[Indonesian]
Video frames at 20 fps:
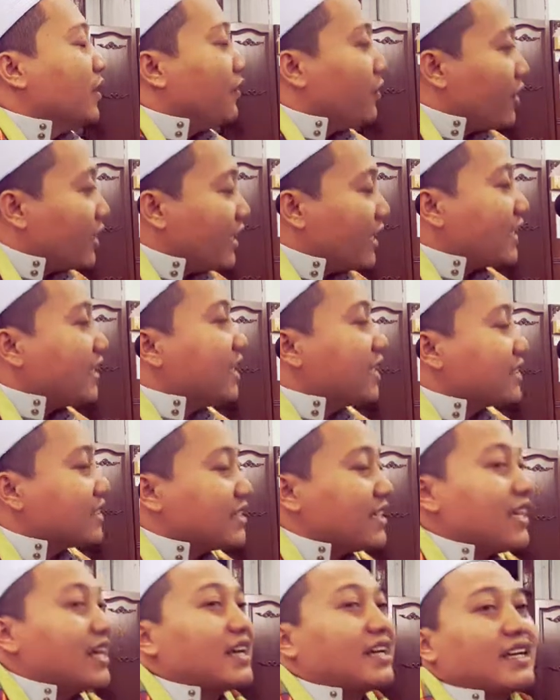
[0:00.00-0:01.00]
orang yang
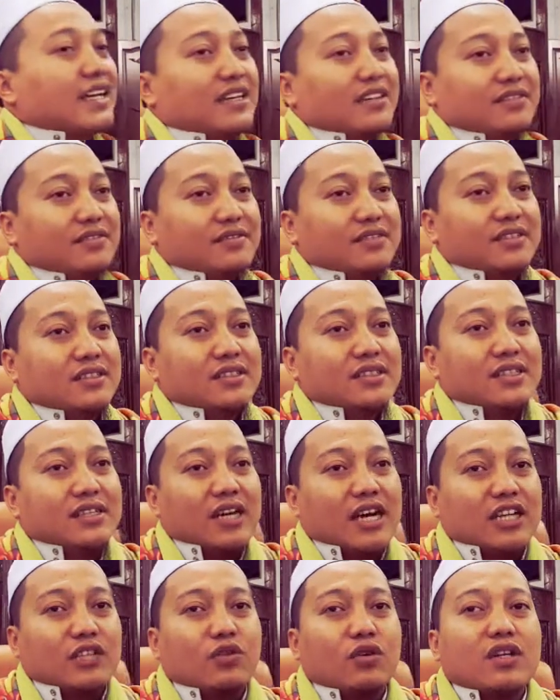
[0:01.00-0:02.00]
celaka
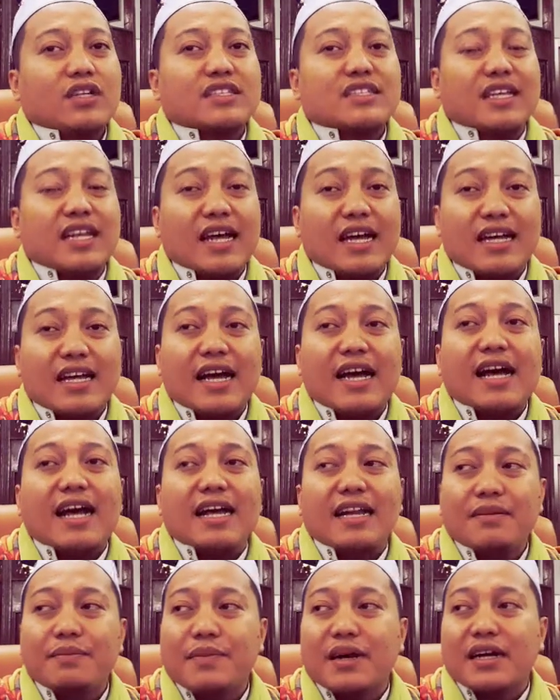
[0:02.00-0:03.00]
atau
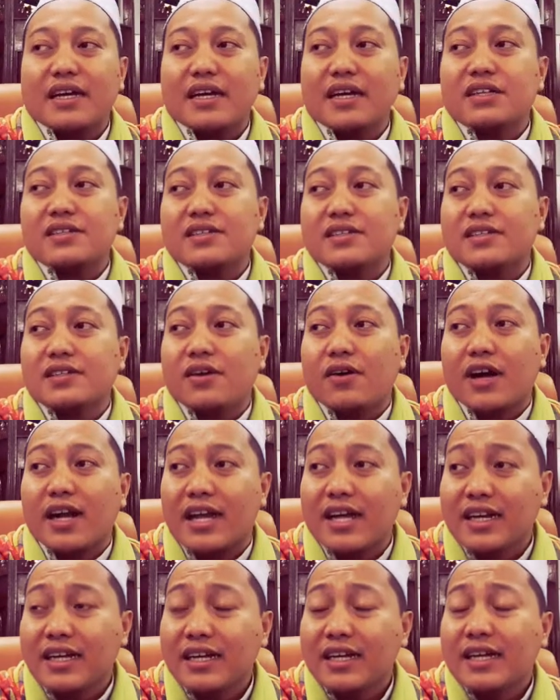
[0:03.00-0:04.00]
kecelakaan bagi
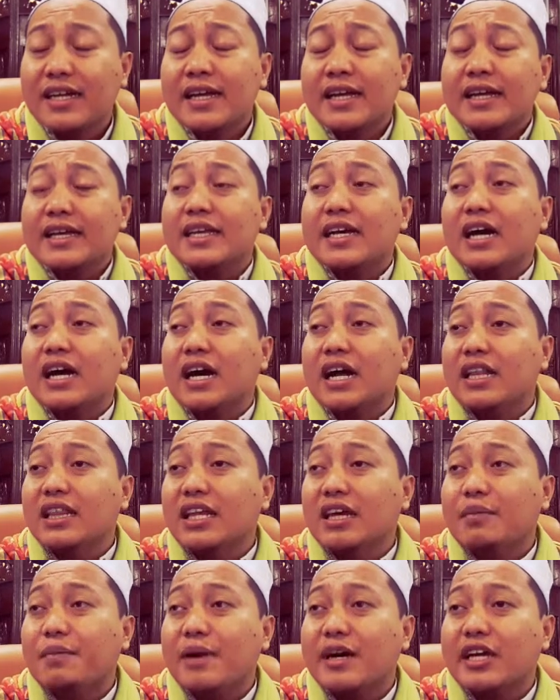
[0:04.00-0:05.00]
seseorang yang
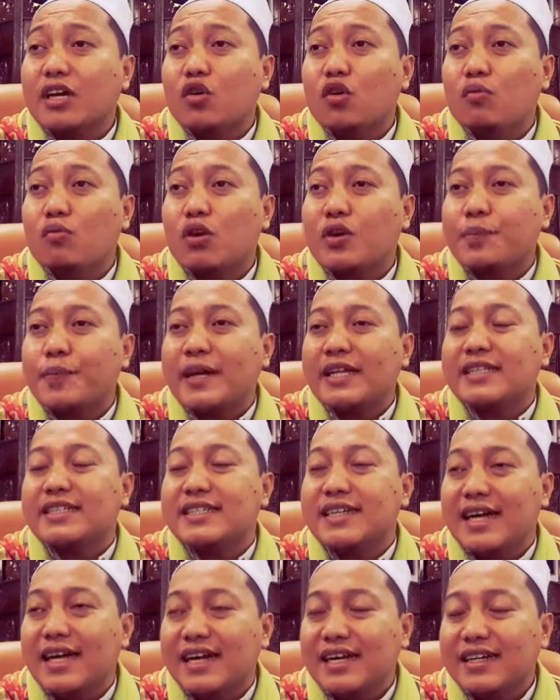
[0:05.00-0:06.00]
Allah bagi umur
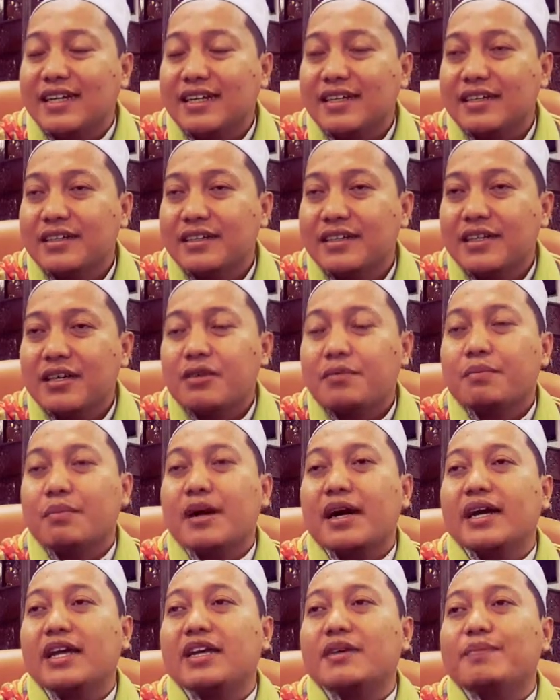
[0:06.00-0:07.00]
panjang
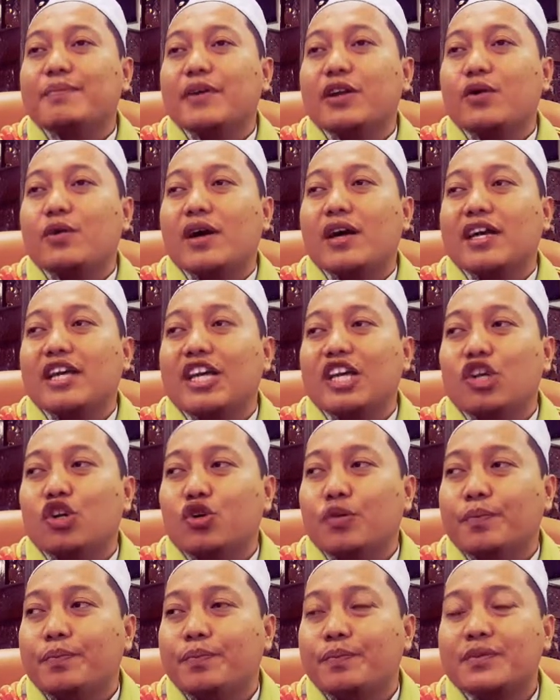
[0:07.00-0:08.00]
bagi peluang
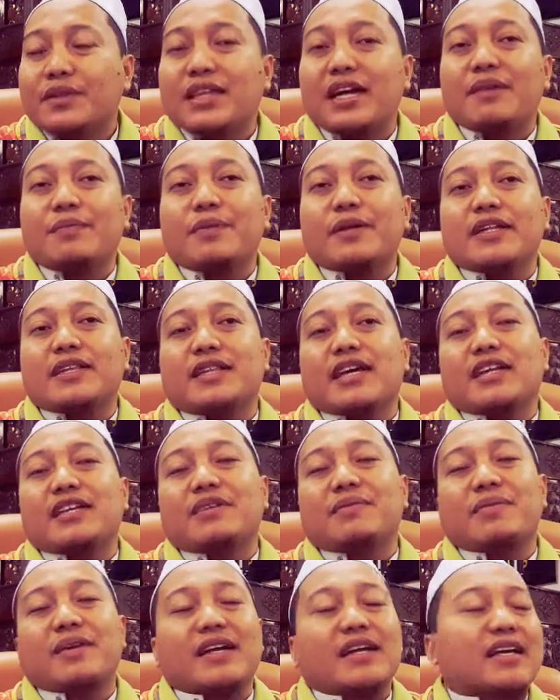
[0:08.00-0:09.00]
hidup tapi tak
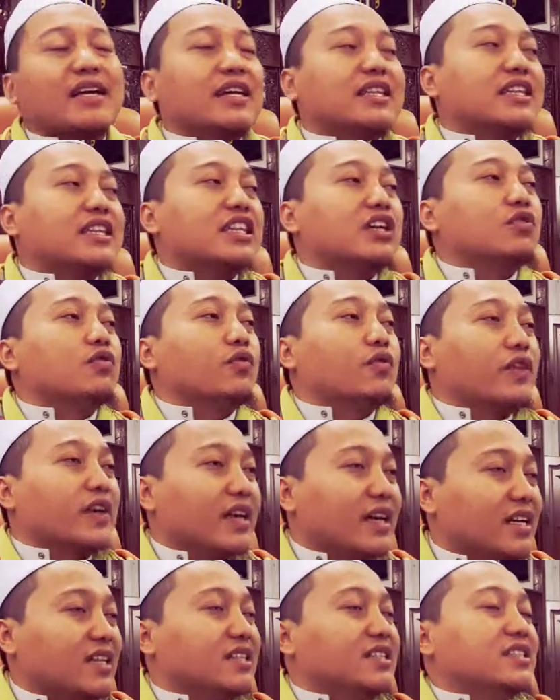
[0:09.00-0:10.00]
diberikan
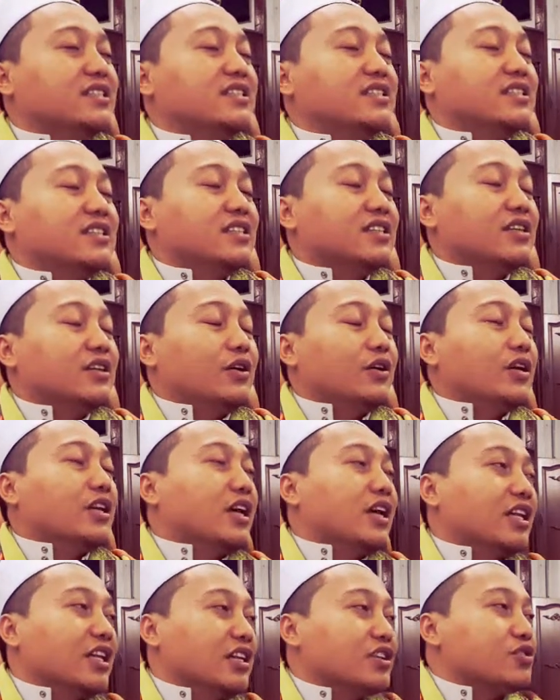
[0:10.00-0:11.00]
taufik oleh
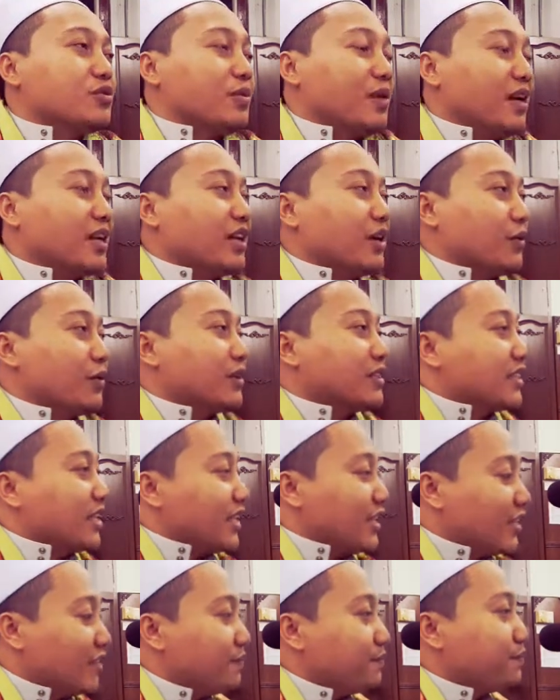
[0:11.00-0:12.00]
Allah Subhanahu wa
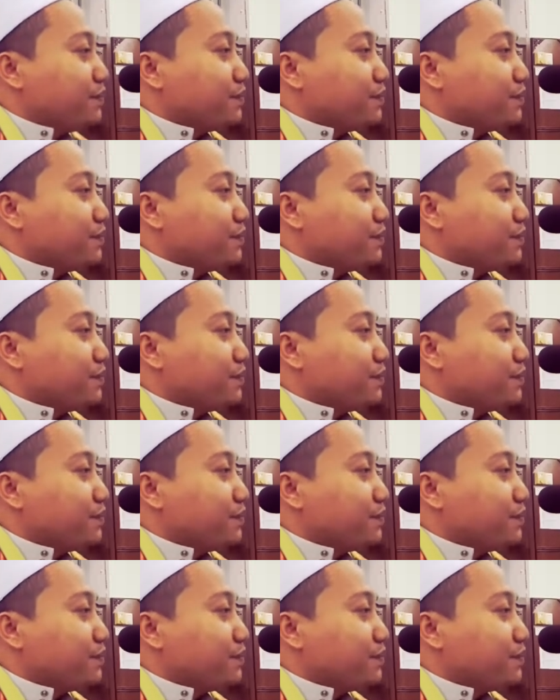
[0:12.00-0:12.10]
taala